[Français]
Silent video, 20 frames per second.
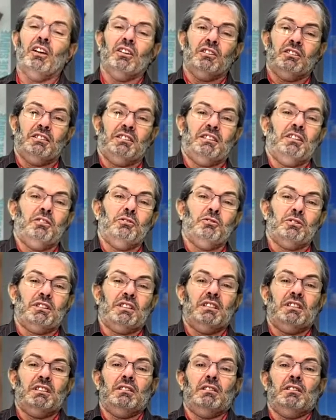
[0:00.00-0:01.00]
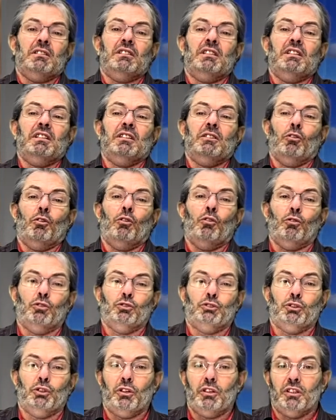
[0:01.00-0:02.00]
c'est aussi les
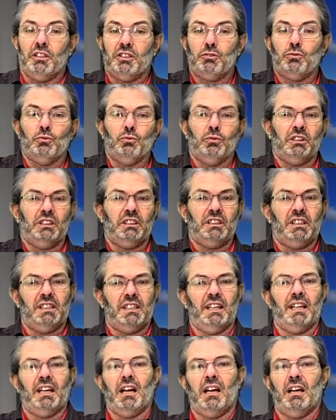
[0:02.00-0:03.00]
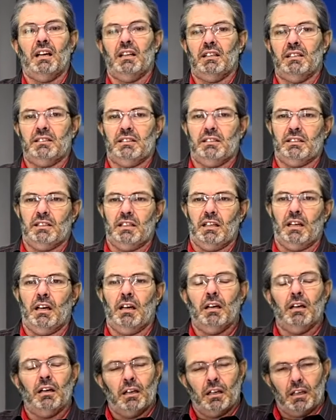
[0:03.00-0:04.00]
rongeurs, les souris, les rats, etc.
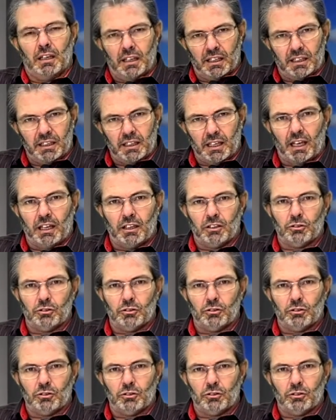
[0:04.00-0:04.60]
Et il y a